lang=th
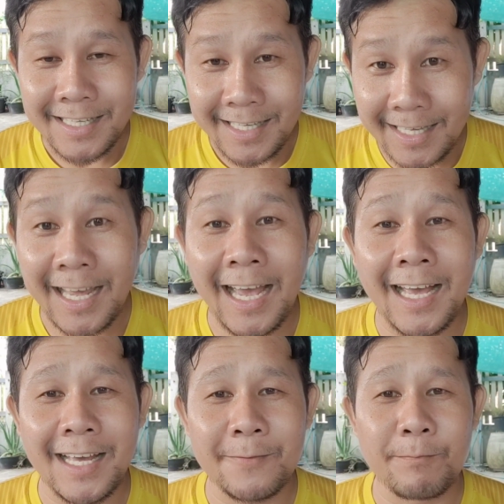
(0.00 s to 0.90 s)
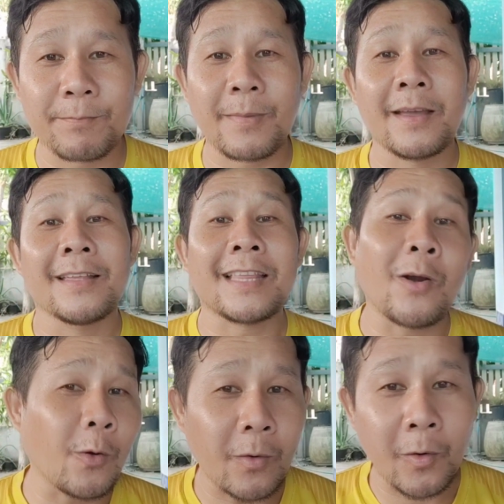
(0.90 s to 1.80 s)
เฮฮา ตล
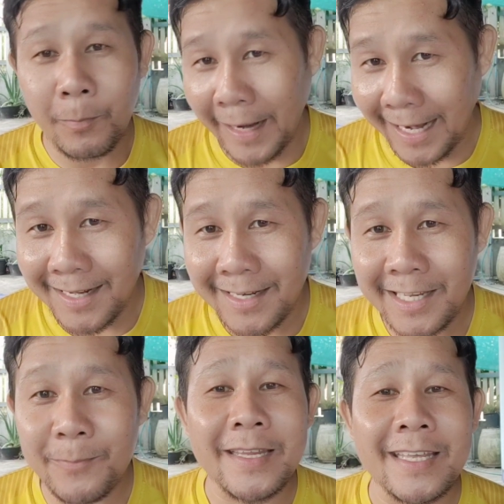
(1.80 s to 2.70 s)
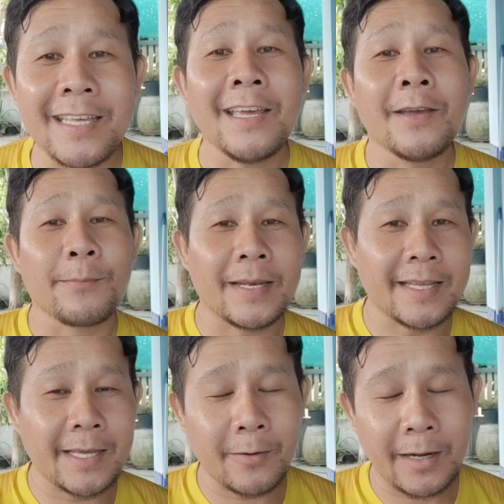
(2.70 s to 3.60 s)
กขบขัน คลิปนี้เป็น
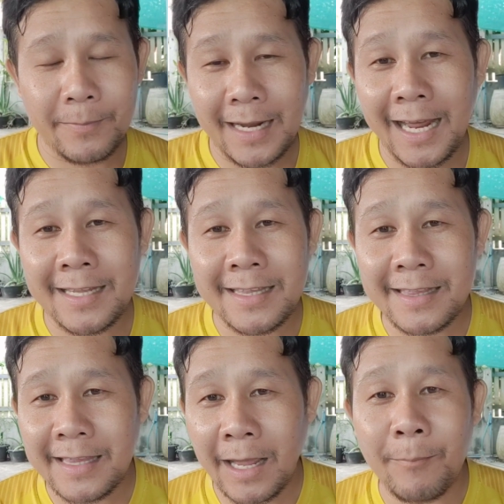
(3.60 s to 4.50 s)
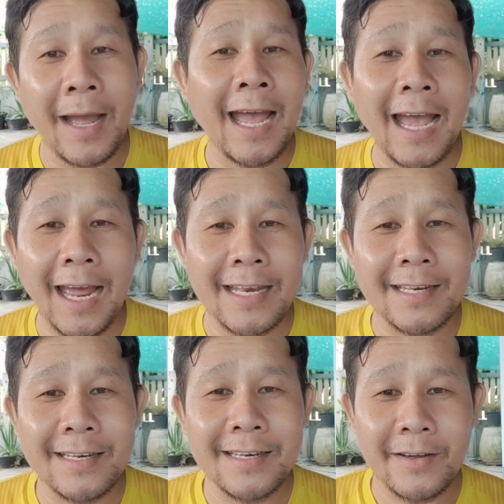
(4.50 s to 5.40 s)
เกี่ยวกับการทำอาหาร
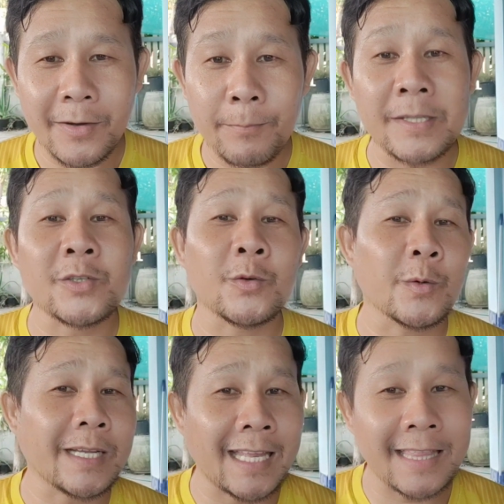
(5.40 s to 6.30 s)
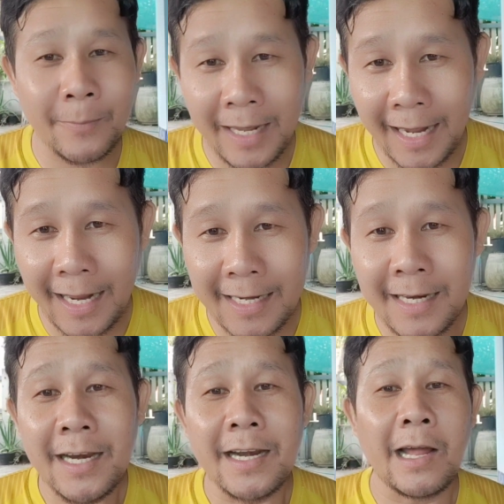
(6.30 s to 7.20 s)
เป็นสูตรการทำอาหาร
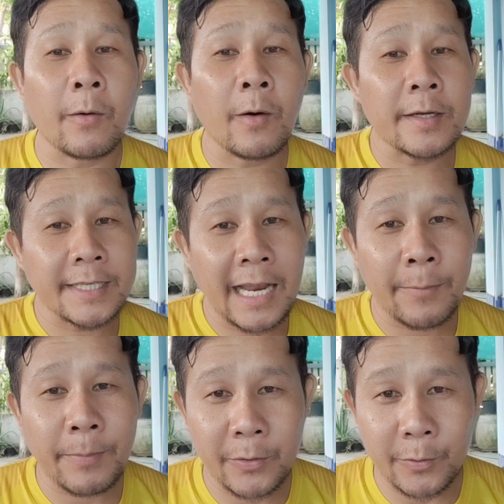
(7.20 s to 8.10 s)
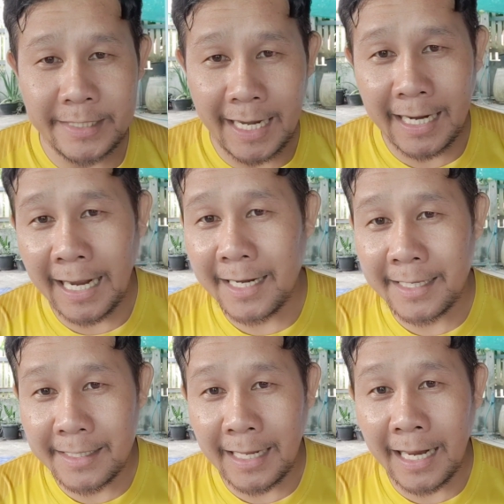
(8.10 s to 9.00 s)
เราก็จะได้ประโยชน์จาก
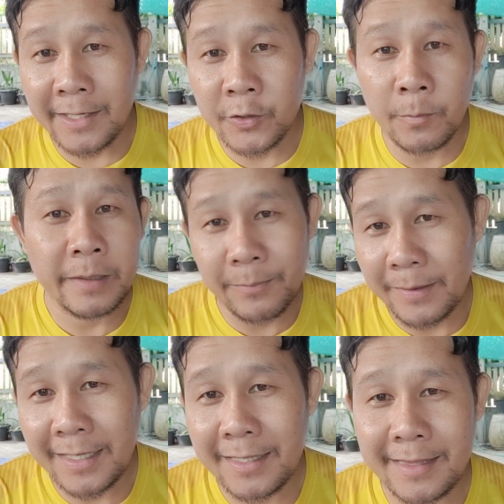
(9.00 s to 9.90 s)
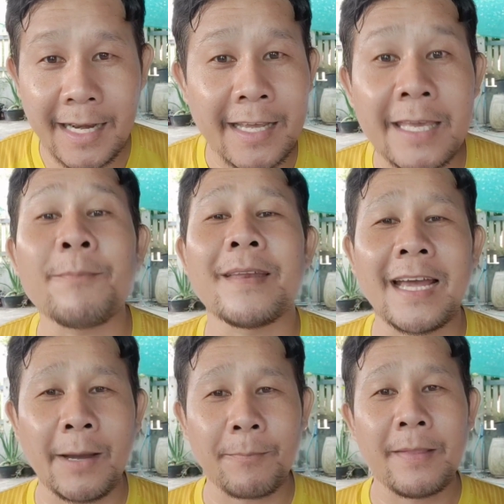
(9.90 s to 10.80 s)
การชมคลิปนี้แต่ละคลิปนะ
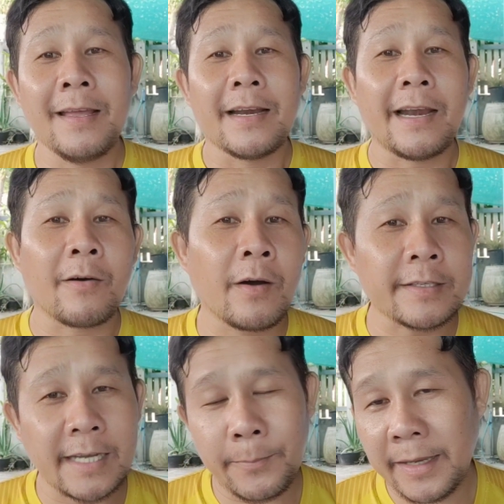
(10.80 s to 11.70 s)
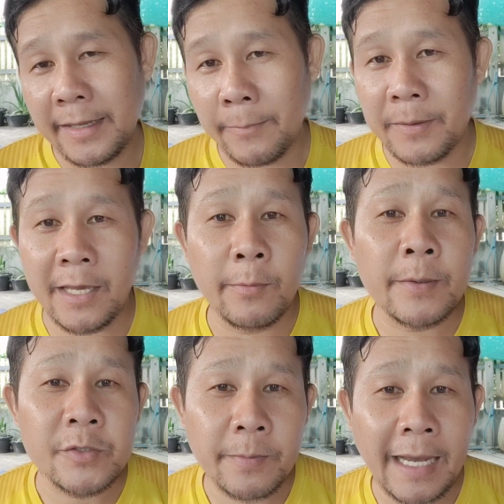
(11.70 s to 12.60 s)
ครับ เราก็จะไปเก็บเกี่ยวป
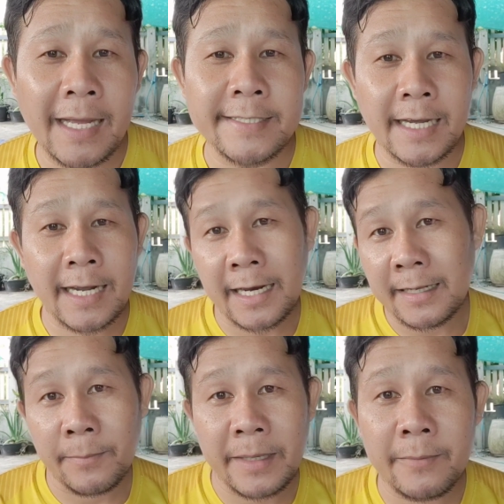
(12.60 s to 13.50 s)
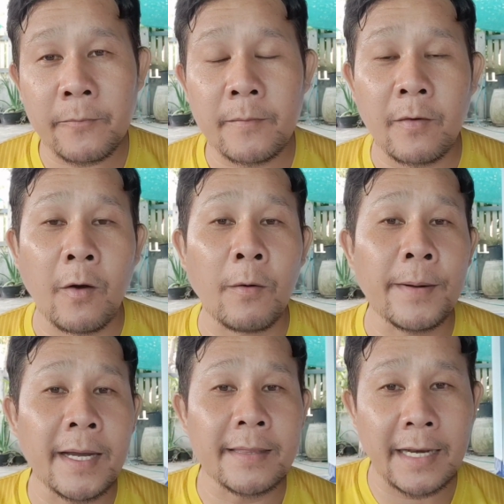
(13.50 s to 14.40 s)
ระสบการณ์จากการทำคลิปของ
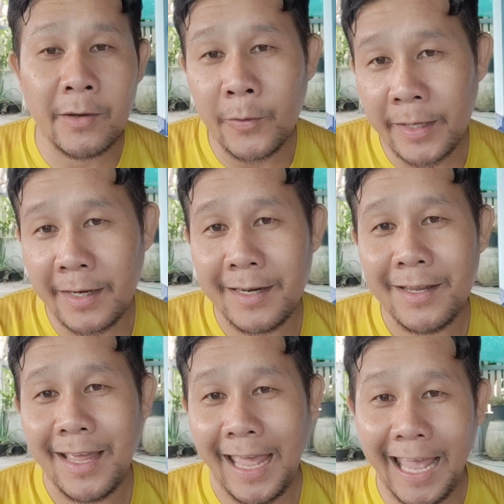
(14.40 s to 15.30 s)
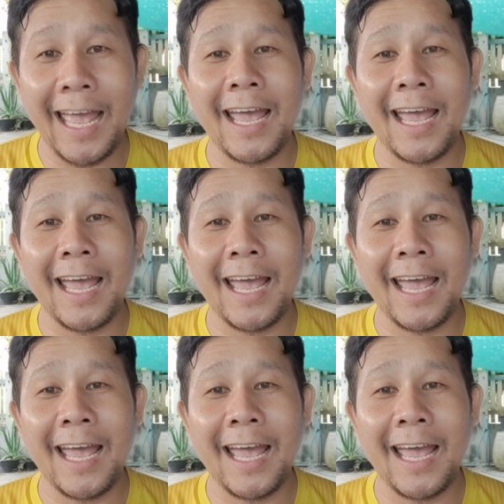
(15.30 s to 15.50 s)
เพื่อนแต่ละคนอ่า